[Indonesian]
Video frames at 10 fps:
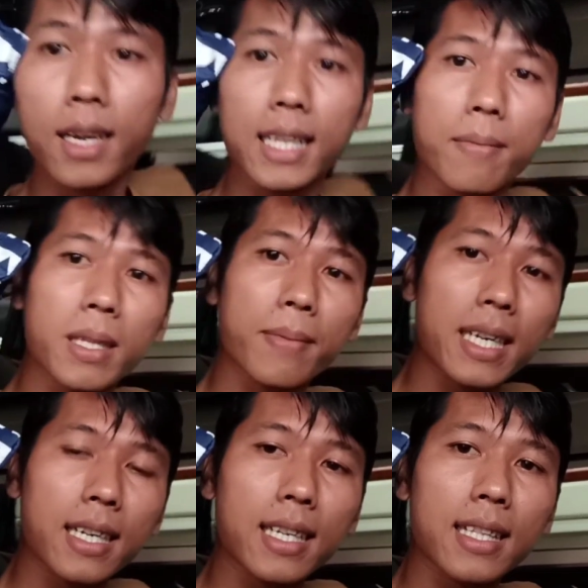Oke ya,
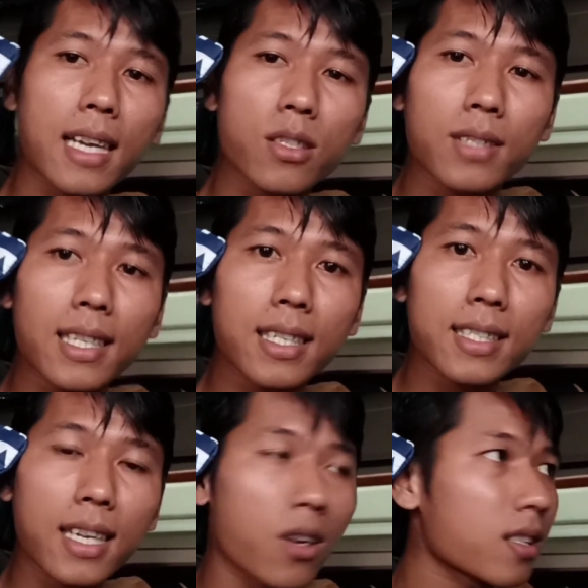teman-teman, kita sudah
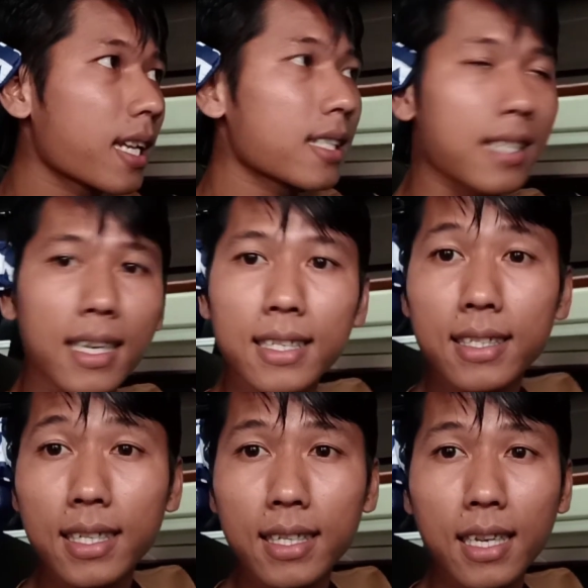selesai road
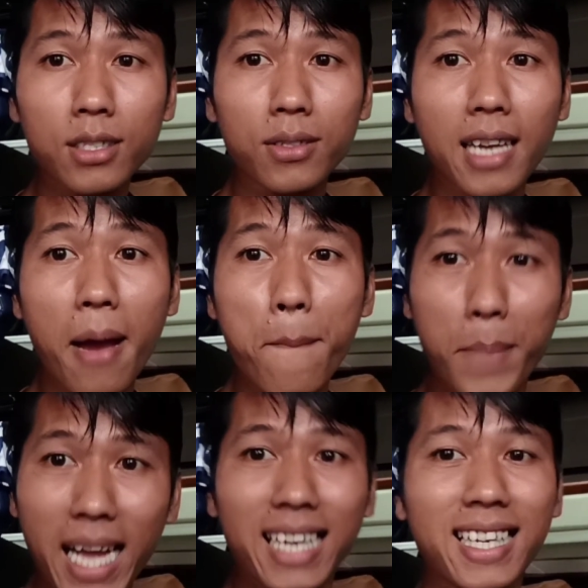dan kita sudah
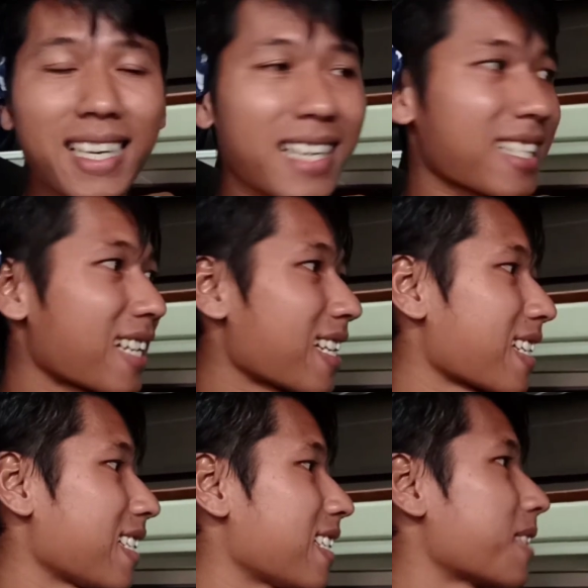balik ke laksana
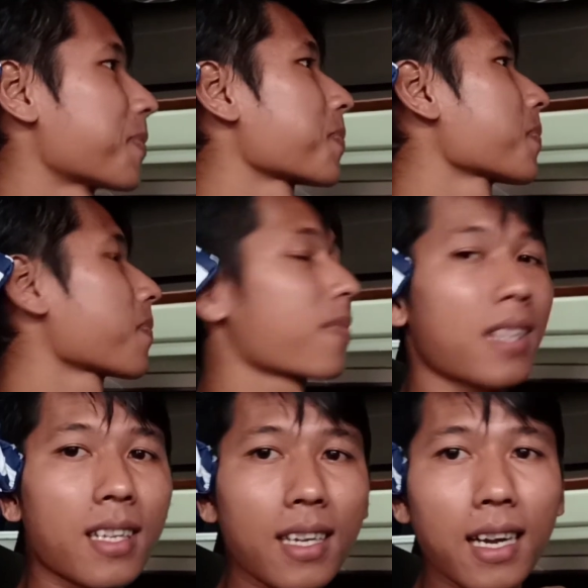lagi.
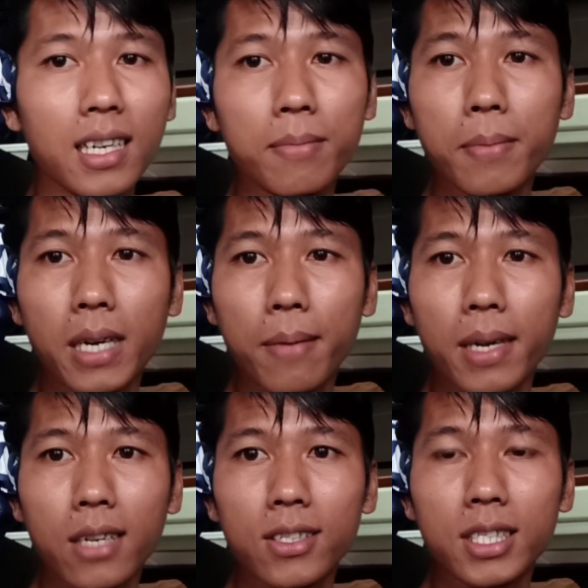Ada beberapa
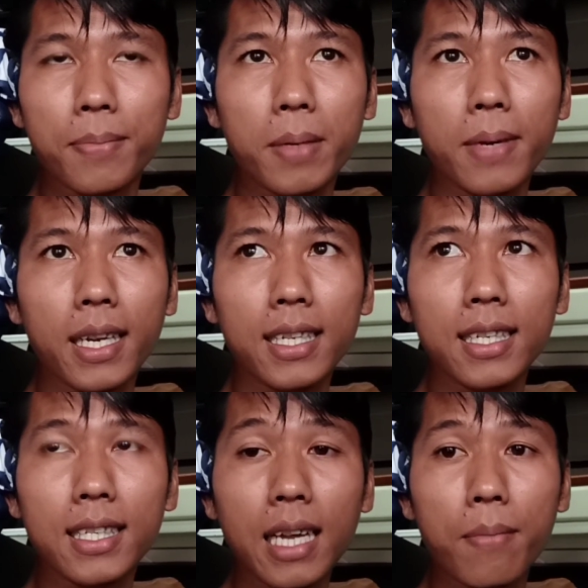yang harus diperbaiki
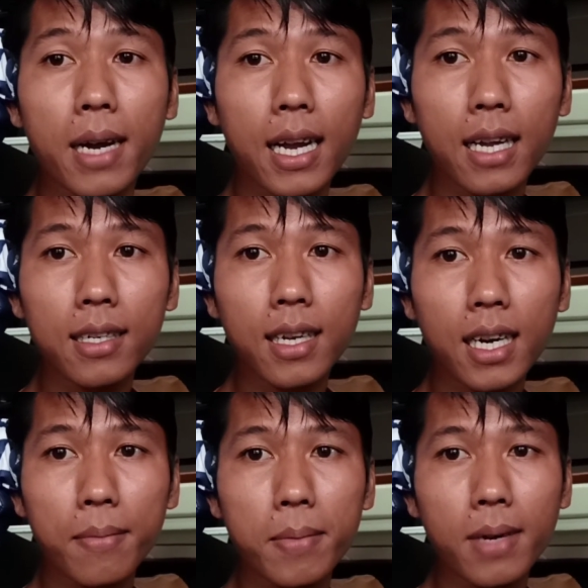dan ditambahkan
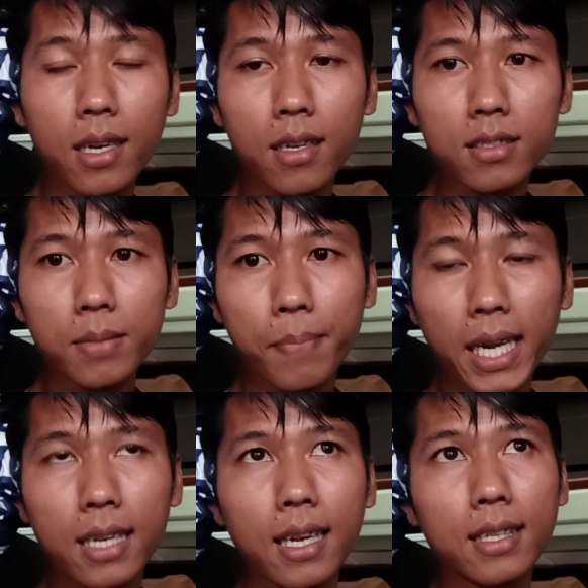karena memang
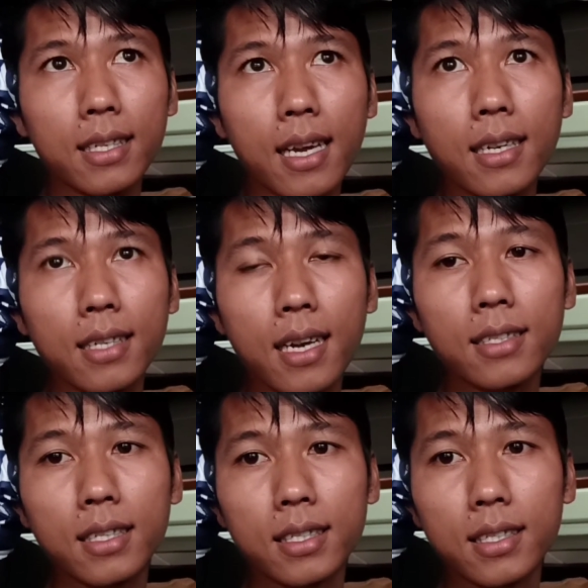spek yang tidak
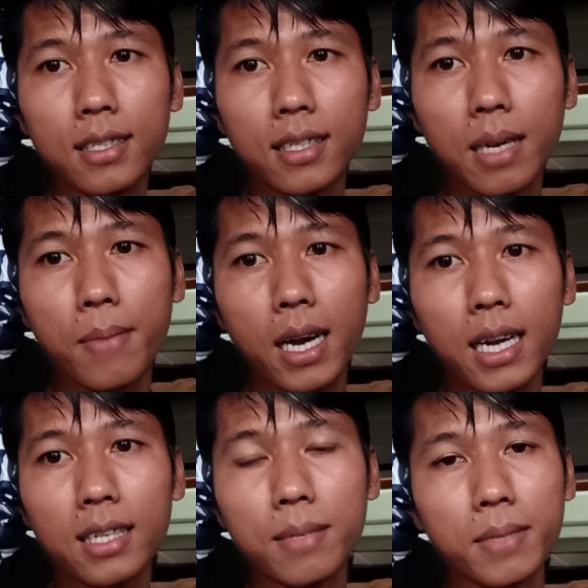ada, jadi
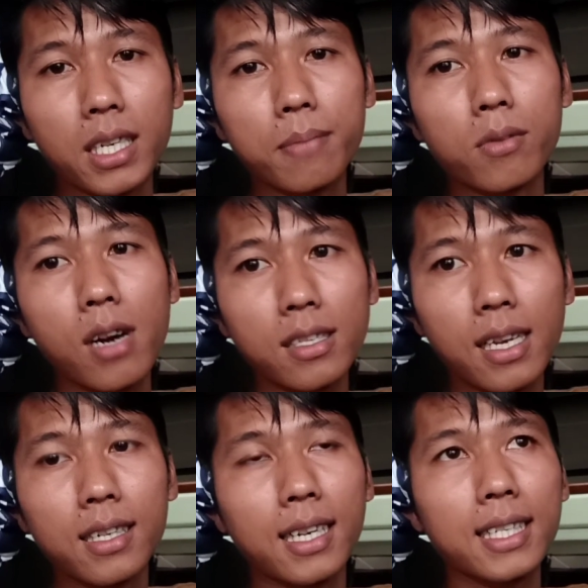ditambahkan demi
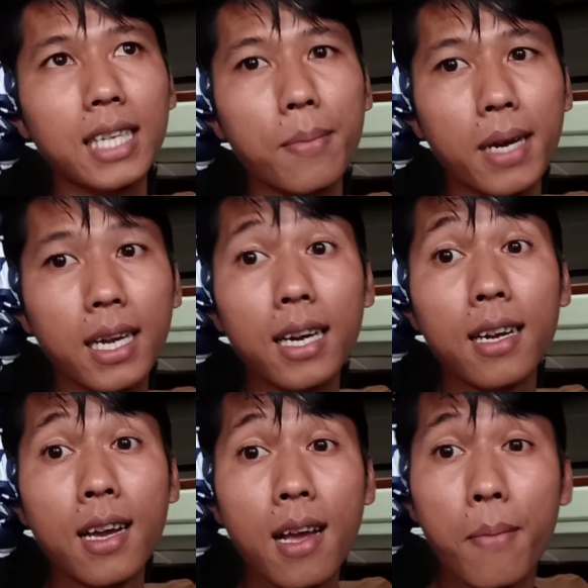kepuasan dan kenyamanan
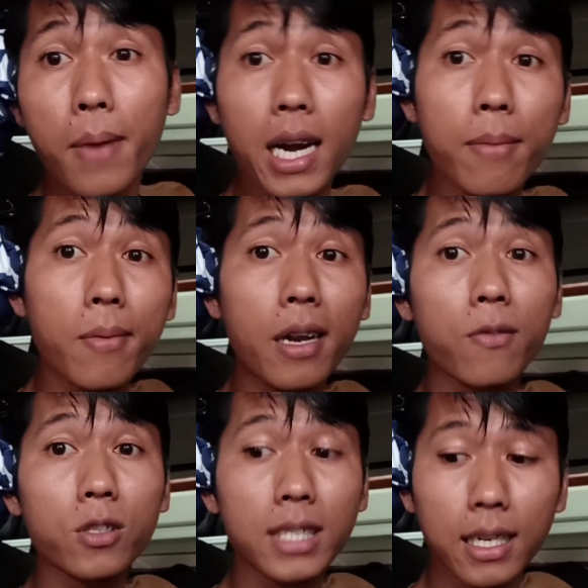para pemain
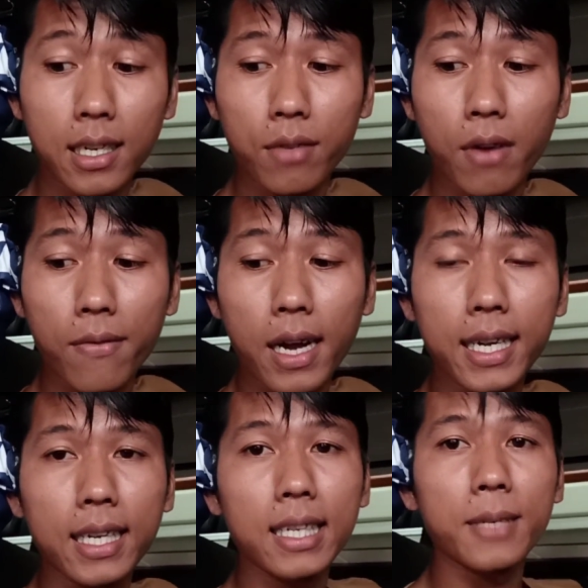futsal dari
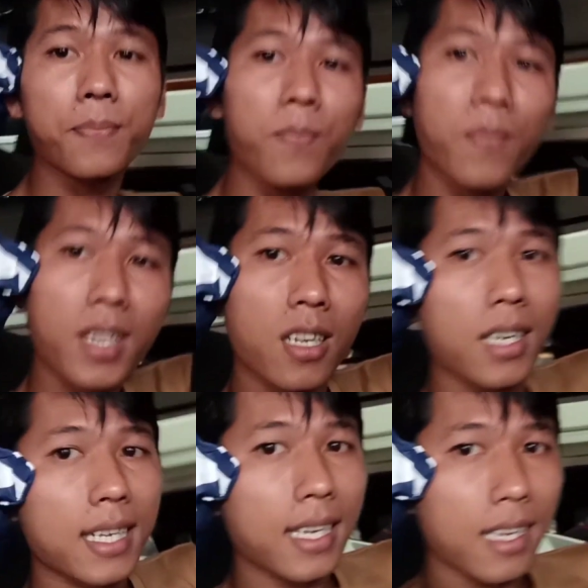Favaki ini.
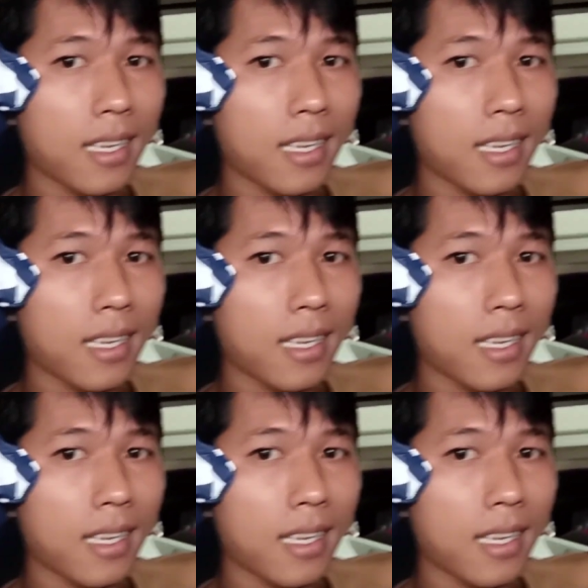Nih,